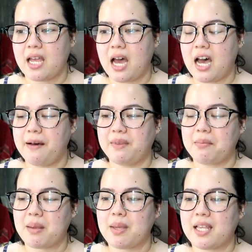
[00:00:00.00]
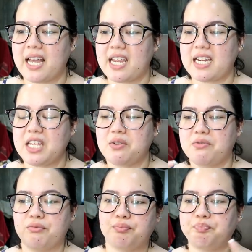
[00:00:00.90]
um, namimigay na
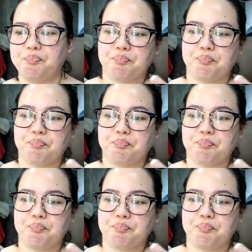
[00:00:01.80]
yung,